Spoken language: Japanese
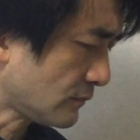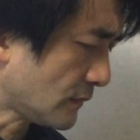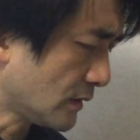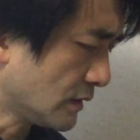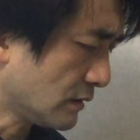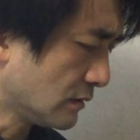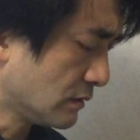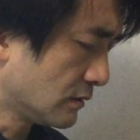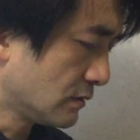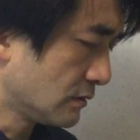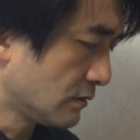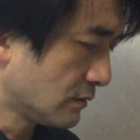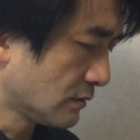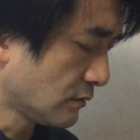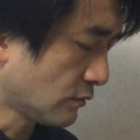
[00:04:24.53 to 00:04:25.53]
あ、
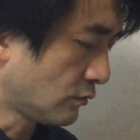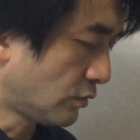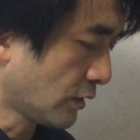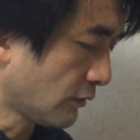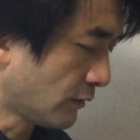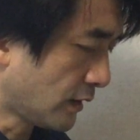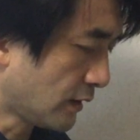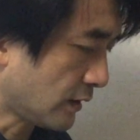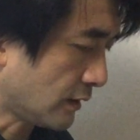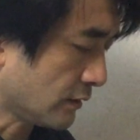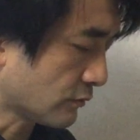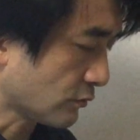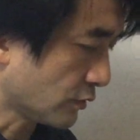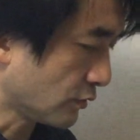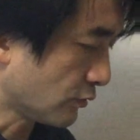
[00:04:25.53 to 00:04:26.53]
これは、
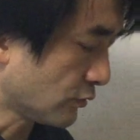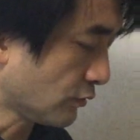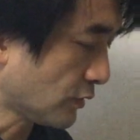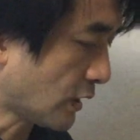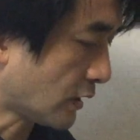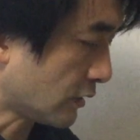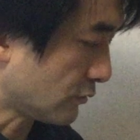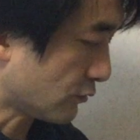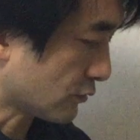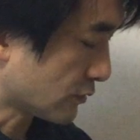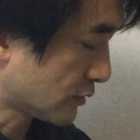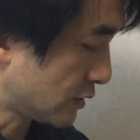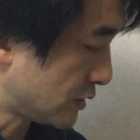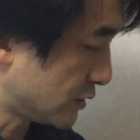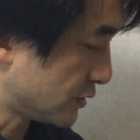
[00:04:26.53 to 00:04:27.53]
えっと、世の中の
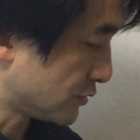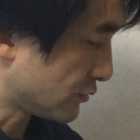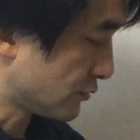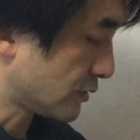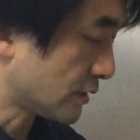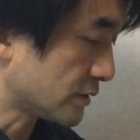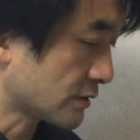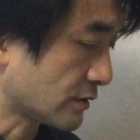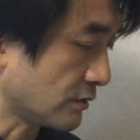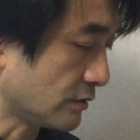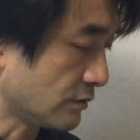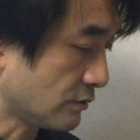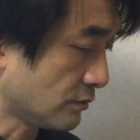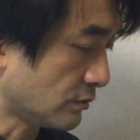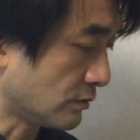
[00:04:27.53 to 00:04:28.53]
基準ですけ
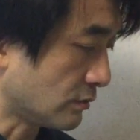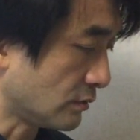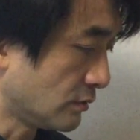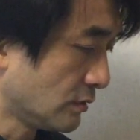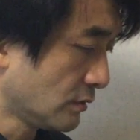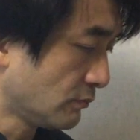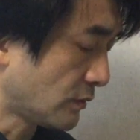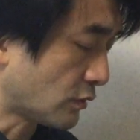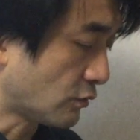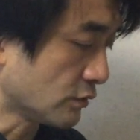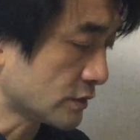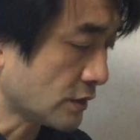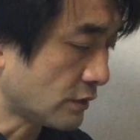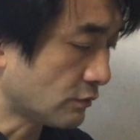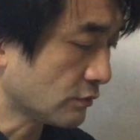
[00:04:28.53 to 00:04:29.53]
れど、
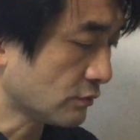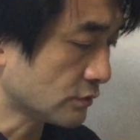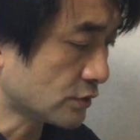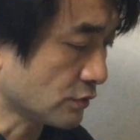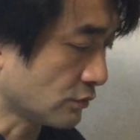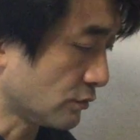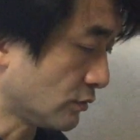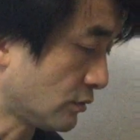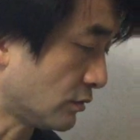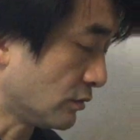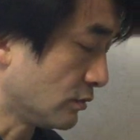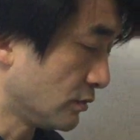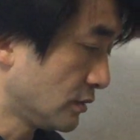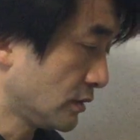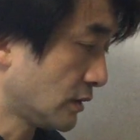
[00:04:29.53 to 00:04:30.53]
厚生労働省の、
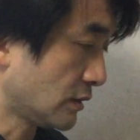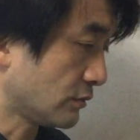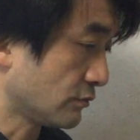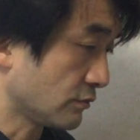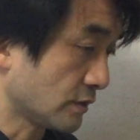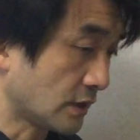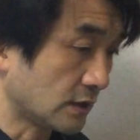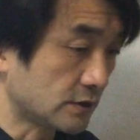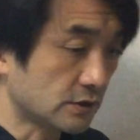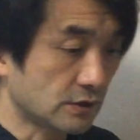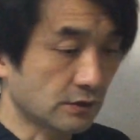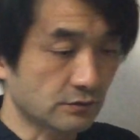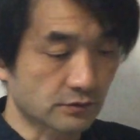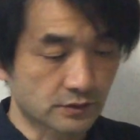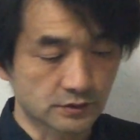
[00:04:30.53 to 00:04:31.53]
あの出し
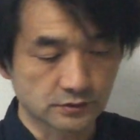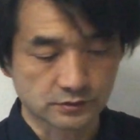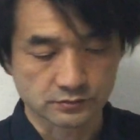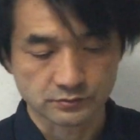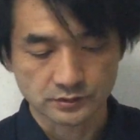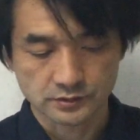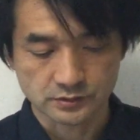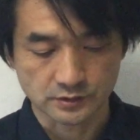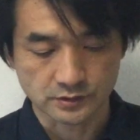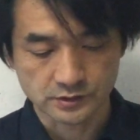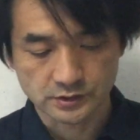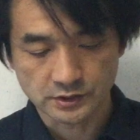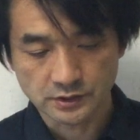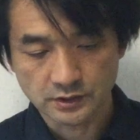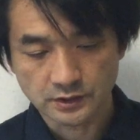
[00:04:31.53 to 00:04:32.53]
ている基準ですね。
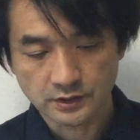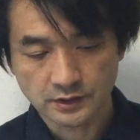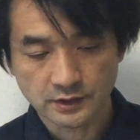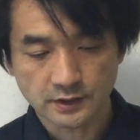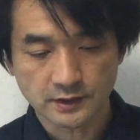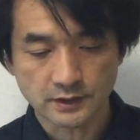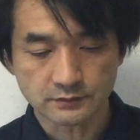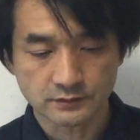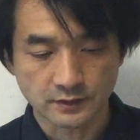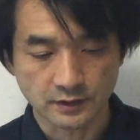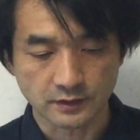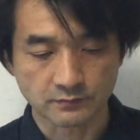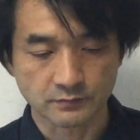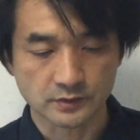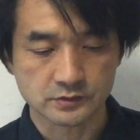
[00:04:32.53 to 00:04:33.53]
心理的虐
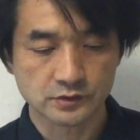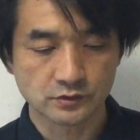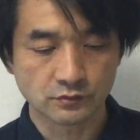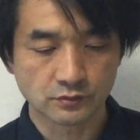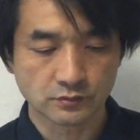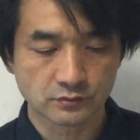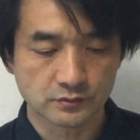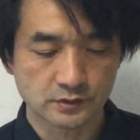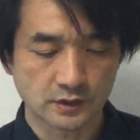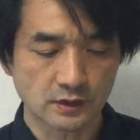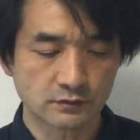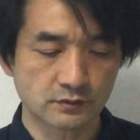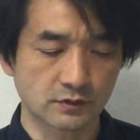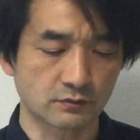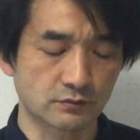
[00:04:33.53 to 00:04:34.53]
待、まあ、児童
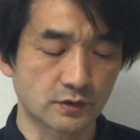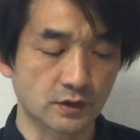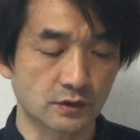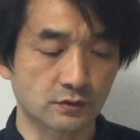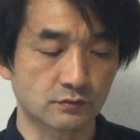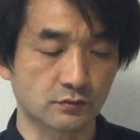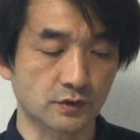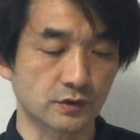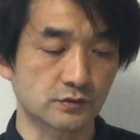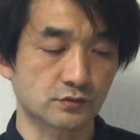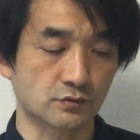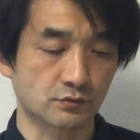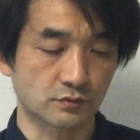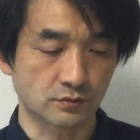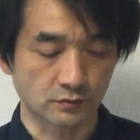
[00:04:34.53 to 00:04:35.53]
虐待の定義と現
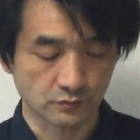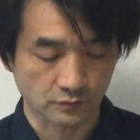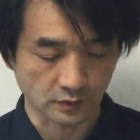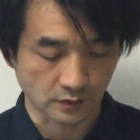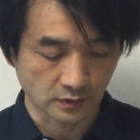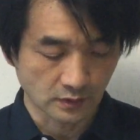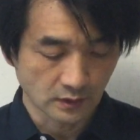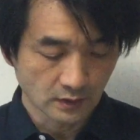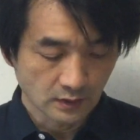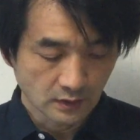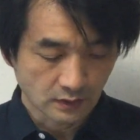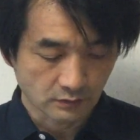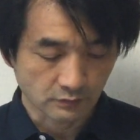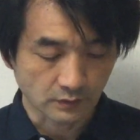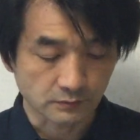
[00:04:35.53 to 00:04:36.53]
状というふうに、
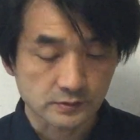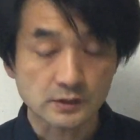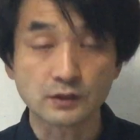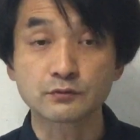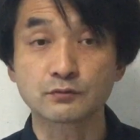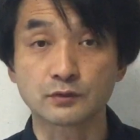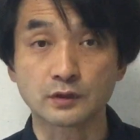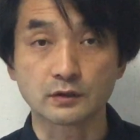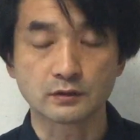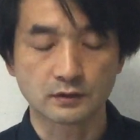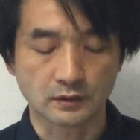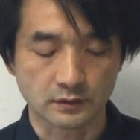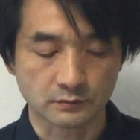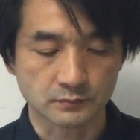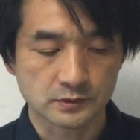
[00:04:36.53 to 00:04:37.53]
あのウェブサイトに
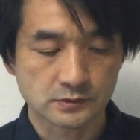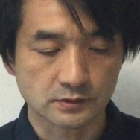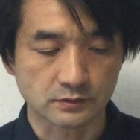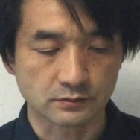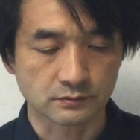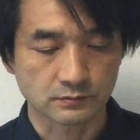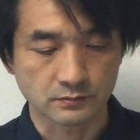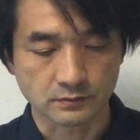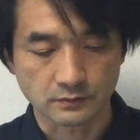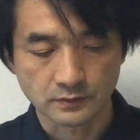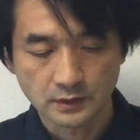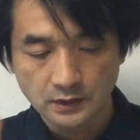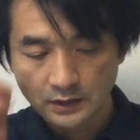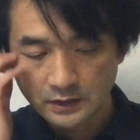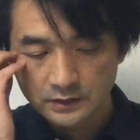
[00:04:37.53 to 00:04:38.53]
ありますけれど、
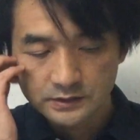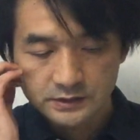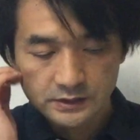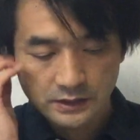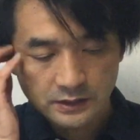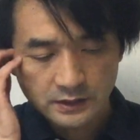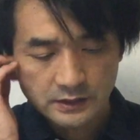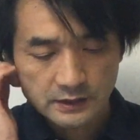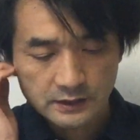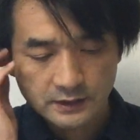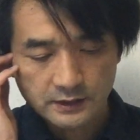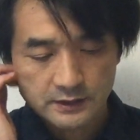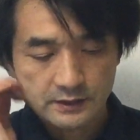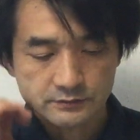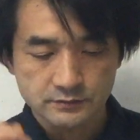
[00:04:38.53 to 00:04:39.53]
心理
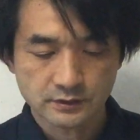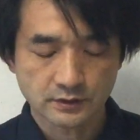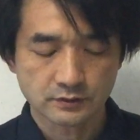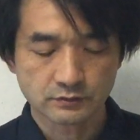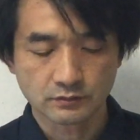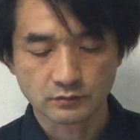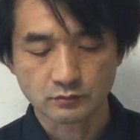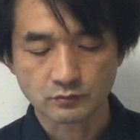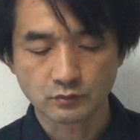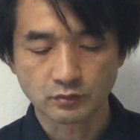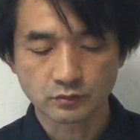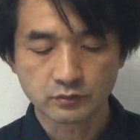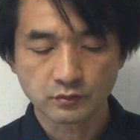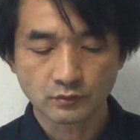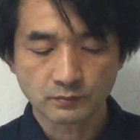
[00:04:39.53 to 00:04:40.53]
的虐待っていうの
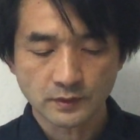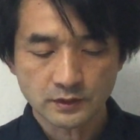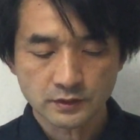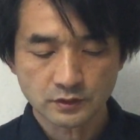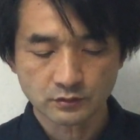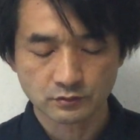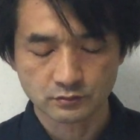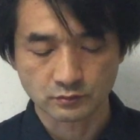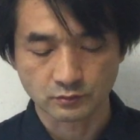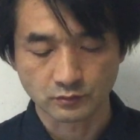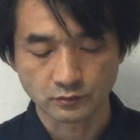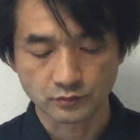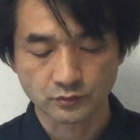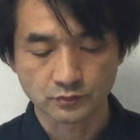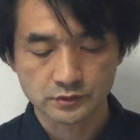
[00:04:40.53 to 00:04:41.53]
は言葉による
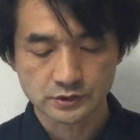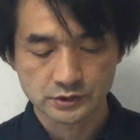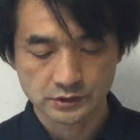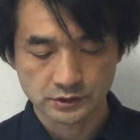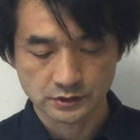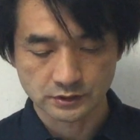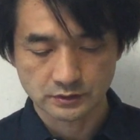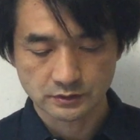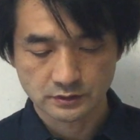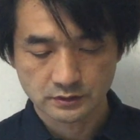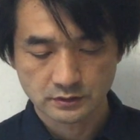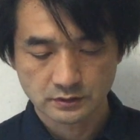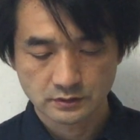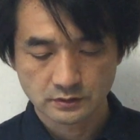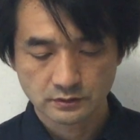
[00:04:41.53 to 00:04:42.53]
脅し、
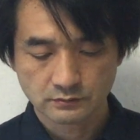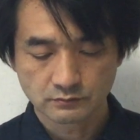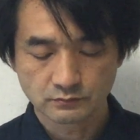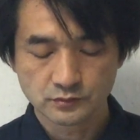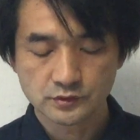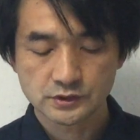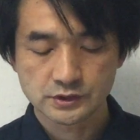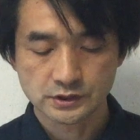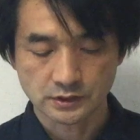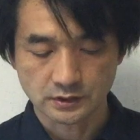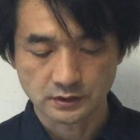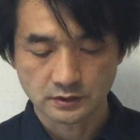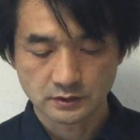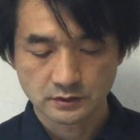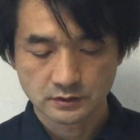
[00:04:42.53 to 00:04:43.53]
無視、
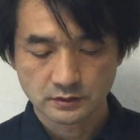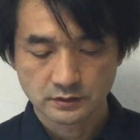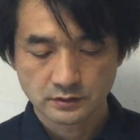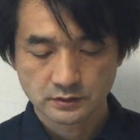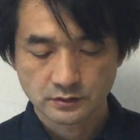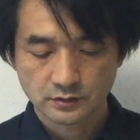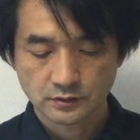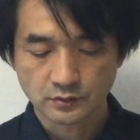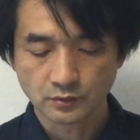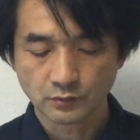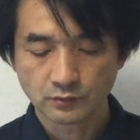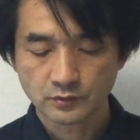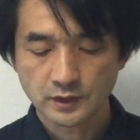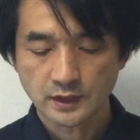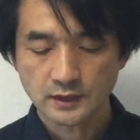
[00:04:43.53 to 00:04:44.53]
兄
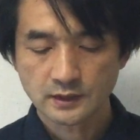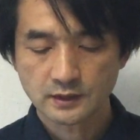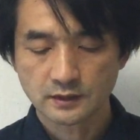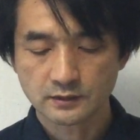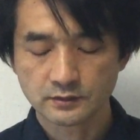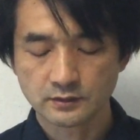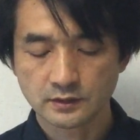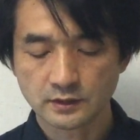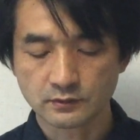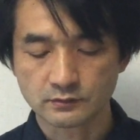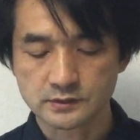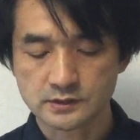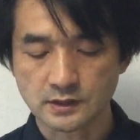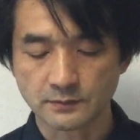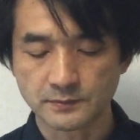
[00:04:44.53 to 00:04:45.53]
弟間での
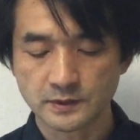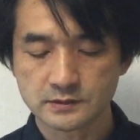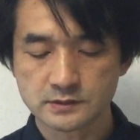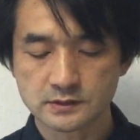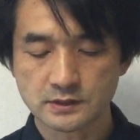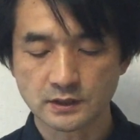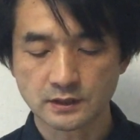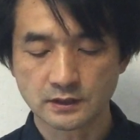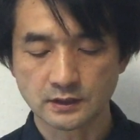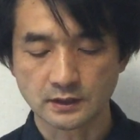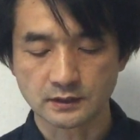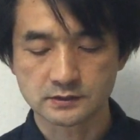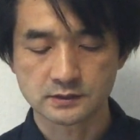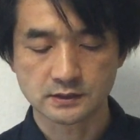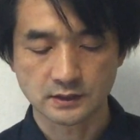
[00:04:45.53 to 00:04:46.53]
差別的
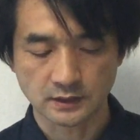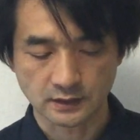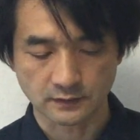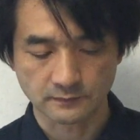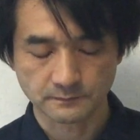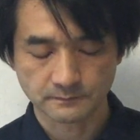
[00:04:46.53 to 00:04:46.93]
扱い、